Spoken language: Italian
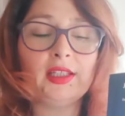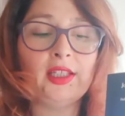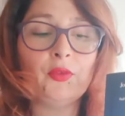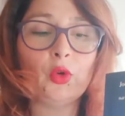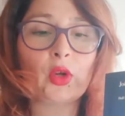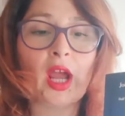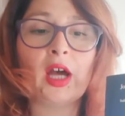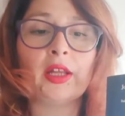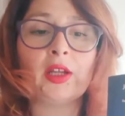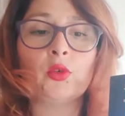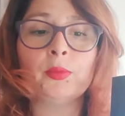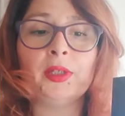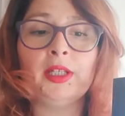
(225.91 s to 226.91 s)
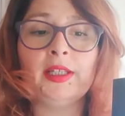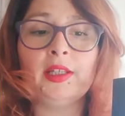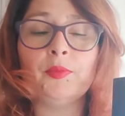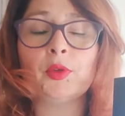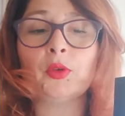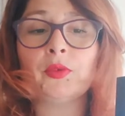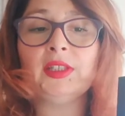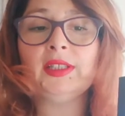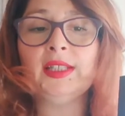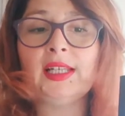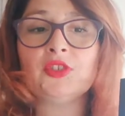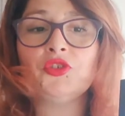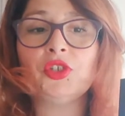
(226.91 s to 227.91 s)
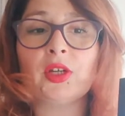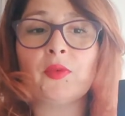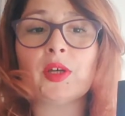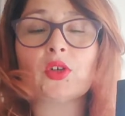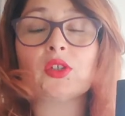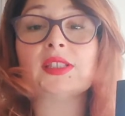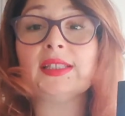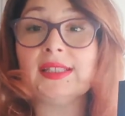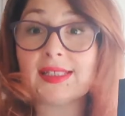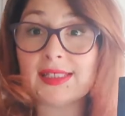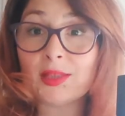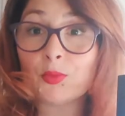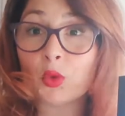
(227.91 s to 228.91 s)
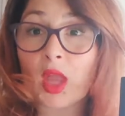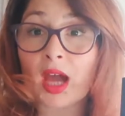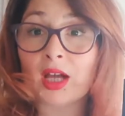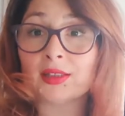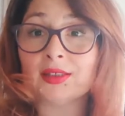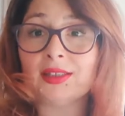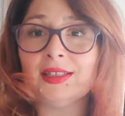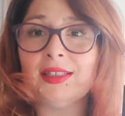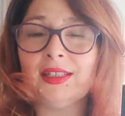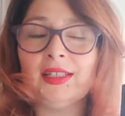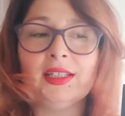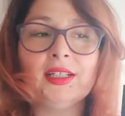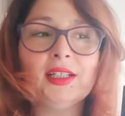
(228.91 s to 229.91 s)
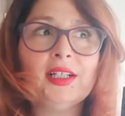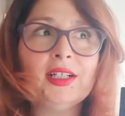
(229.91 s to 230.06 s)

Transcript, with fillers: divorare come libro, quindi di leggere qualcosa di stimolante, di,